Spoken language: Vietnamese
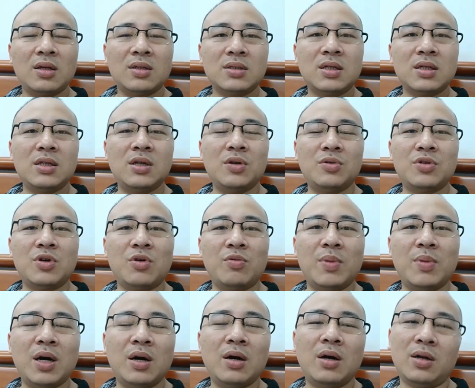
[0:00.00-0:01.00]
Rất nhiều dầu
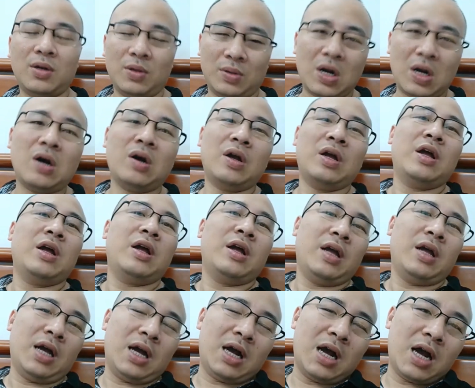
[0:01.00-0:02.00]
mỡ, đúng không?
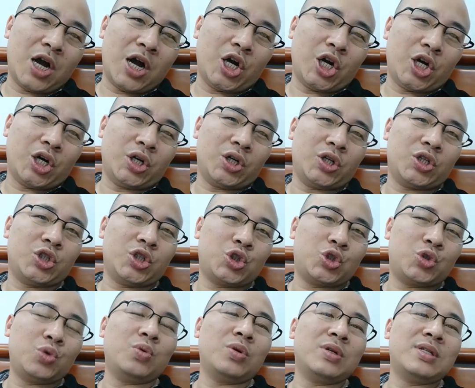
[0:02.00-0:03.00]
À,
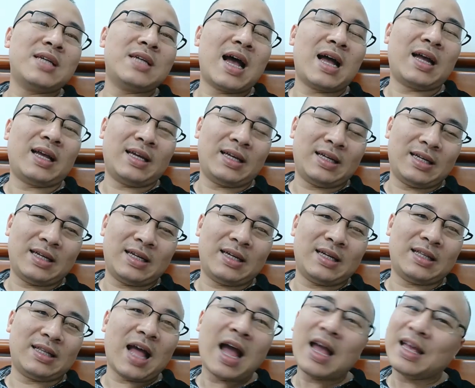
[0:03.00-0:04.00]
Trung Quốc chai,
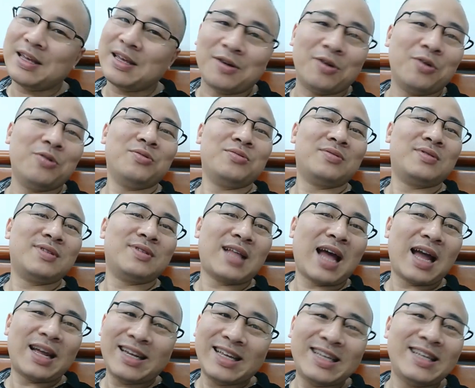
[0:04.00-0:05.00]
thai yếu,
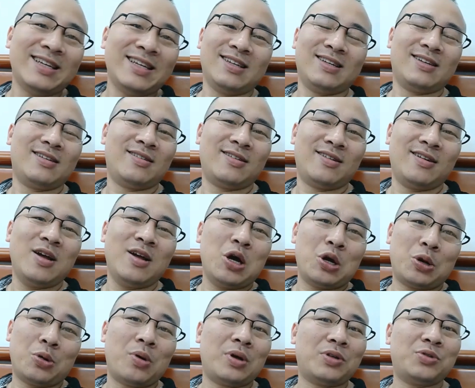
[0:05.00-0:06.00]
thai ni.
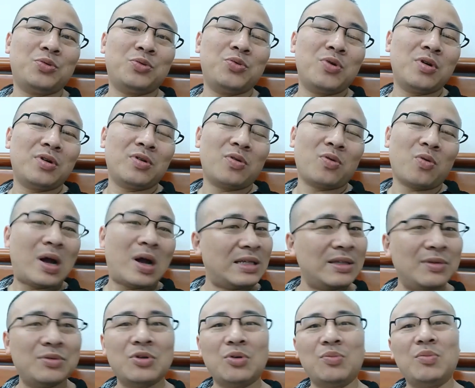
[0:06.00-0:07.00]
Đồ ăn Trung Quốc nó quá
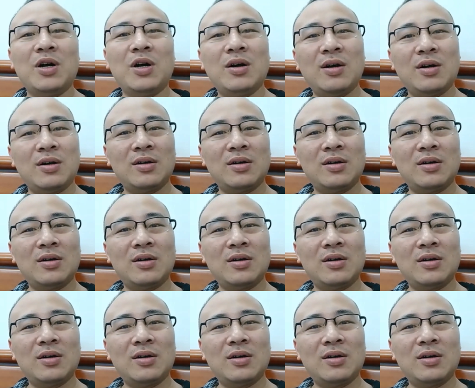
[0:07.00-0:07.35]
nhiều dầu mỡ.